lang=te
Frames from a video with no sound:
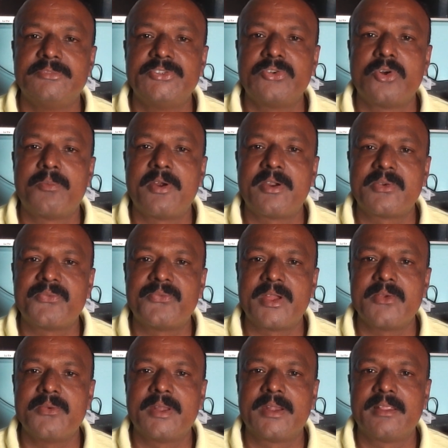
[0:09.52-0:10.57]
జీరో పాయింట్
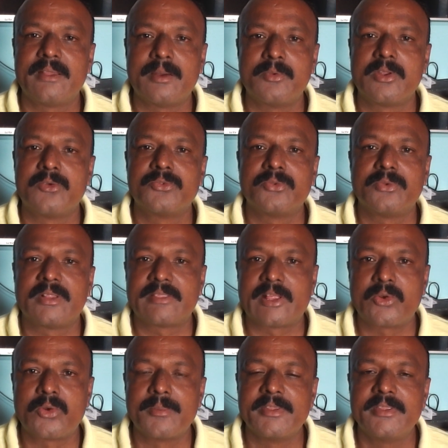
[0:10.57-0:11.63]
ఫైవ్ అనేది అమలవుతున్న
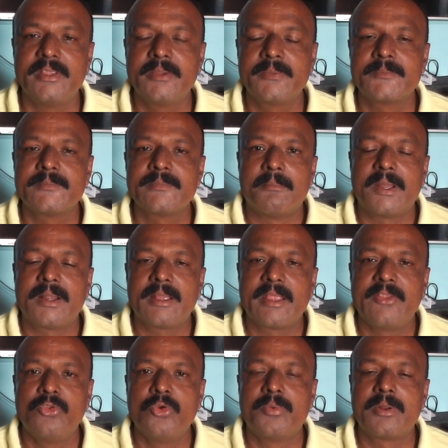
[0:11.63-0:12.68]
తరుణం ఇది మన
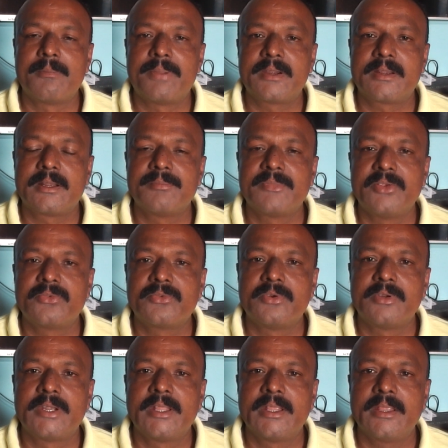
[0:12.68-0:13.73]
హిందూపురం పట్టణం
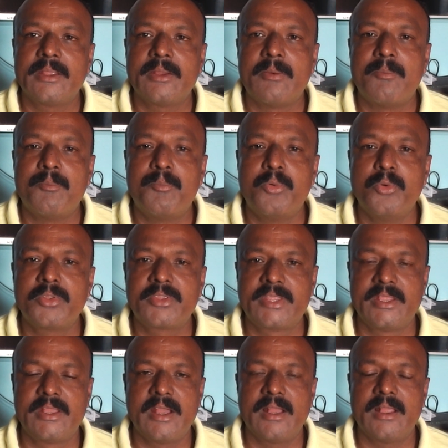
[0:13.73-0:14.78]
తీసుకుంటే
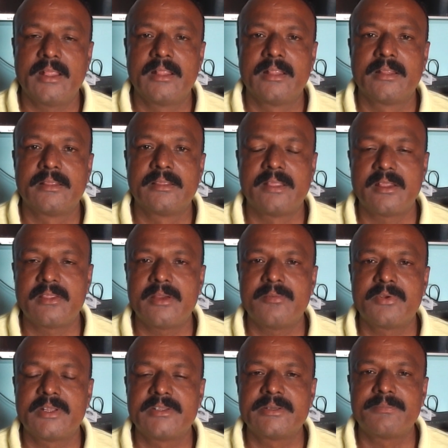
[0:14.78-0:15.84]
పూర్తిగా
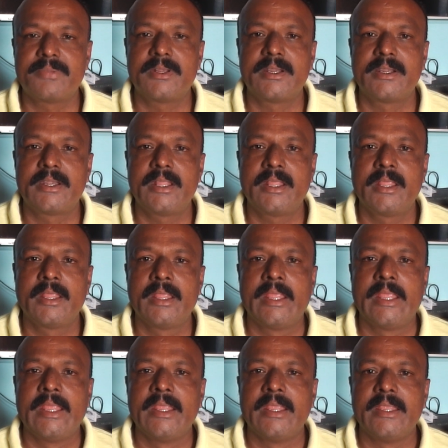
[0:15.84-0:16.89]
దాదాపుగా చెప్పాలంటే
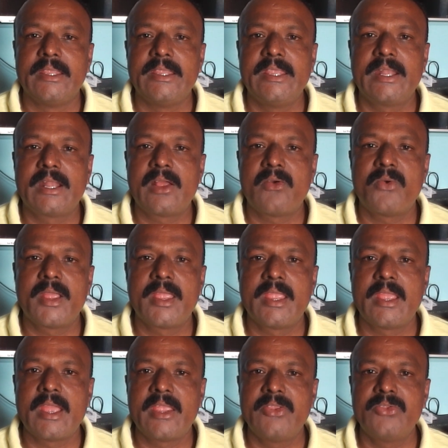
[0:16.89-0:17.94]
ఇరవై
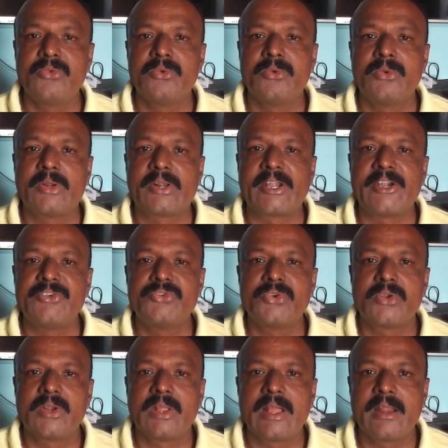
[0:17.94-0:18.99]
ఐదు రెడ్
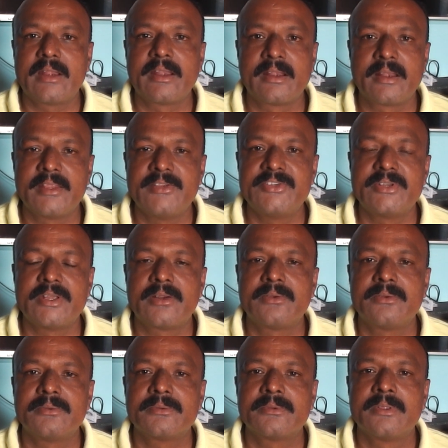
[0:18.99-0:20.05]
జోన్లుగా నిర్ణయించినారు
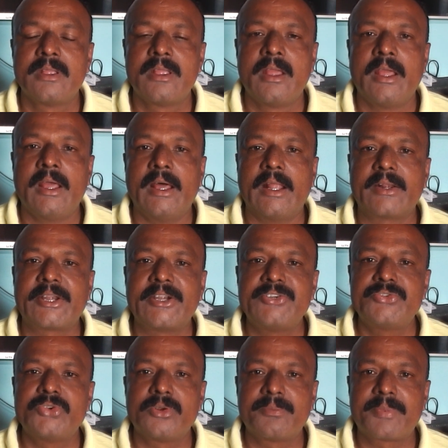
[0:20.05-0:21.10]
రెడ్
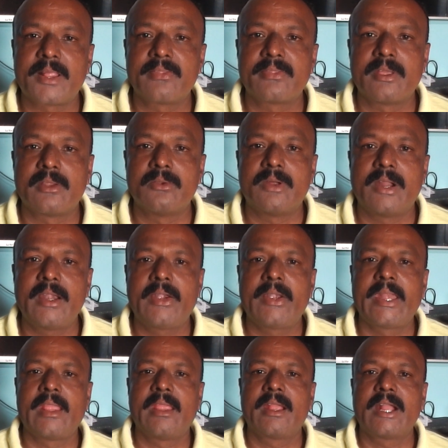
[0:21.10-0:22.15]
జోన్ ప్రాంతాలు
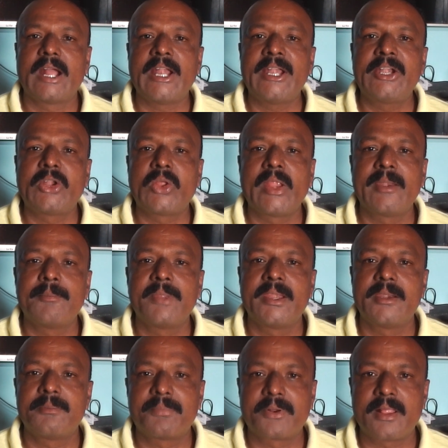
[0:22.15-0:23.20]
అంటే
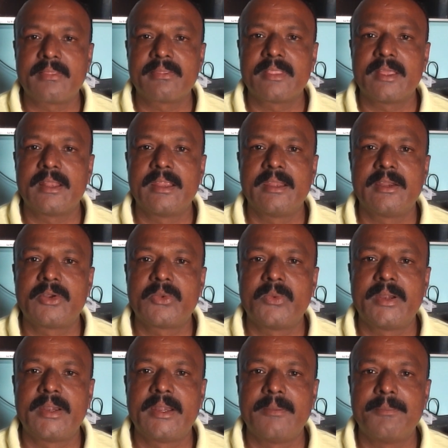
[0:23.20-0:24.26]
కంటైన్మెంట్
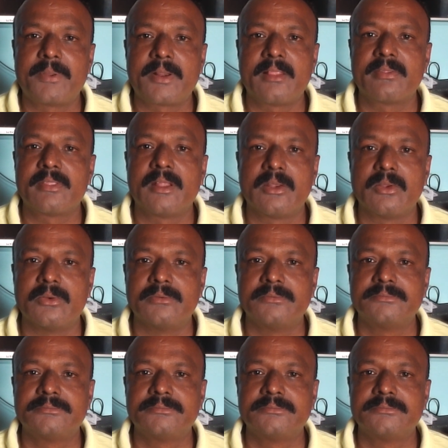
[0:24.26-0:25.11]
ప్రాంతాలైనటువంటి ప్రాంతాల్లో